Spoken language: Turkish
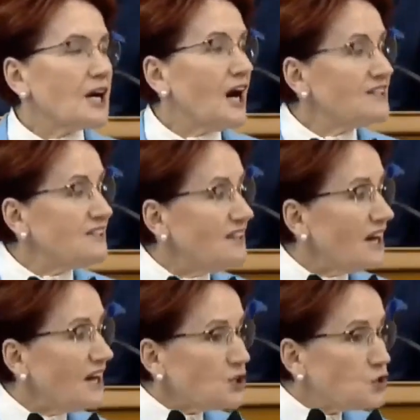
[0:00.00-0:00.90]

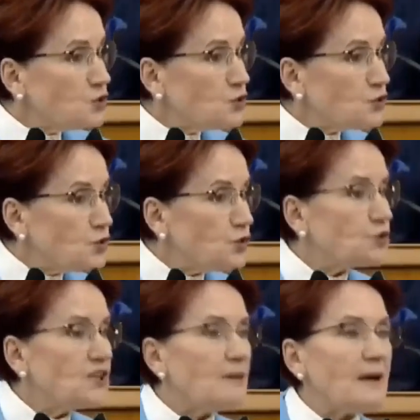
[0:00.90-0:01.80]
Kadınlara
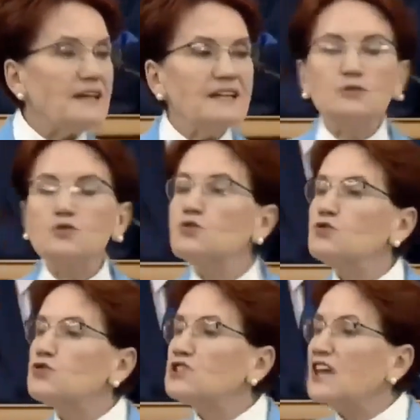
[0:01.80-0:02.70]
sürtük demenin
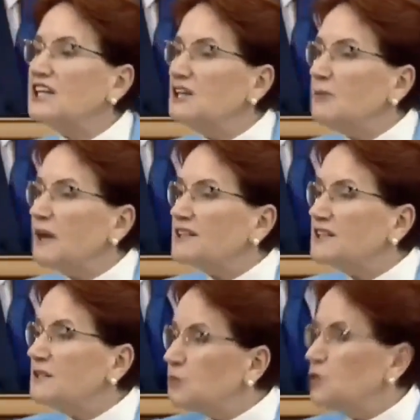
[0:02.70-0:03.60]
suç
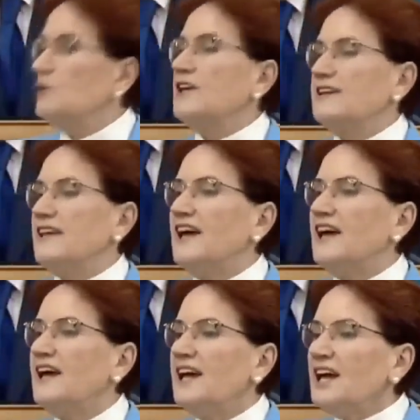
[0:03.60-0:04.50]
sayılmadığı bu
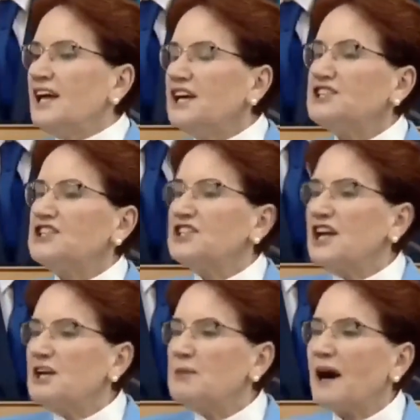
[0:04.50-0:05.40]
ülkede
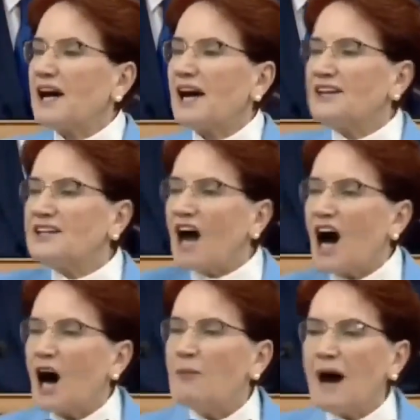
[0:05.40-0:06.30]
İçişleri Bakanı'nın
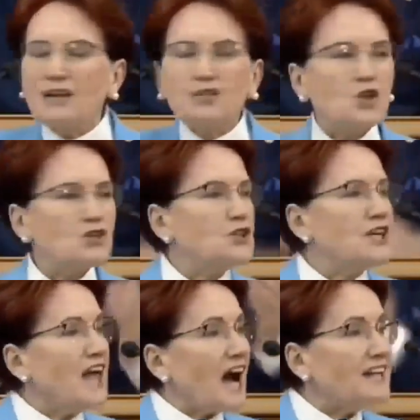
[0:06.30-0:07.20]
ahmak sözünü
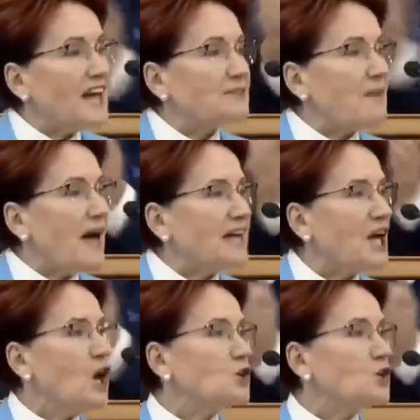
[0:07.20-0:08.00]
iade etmek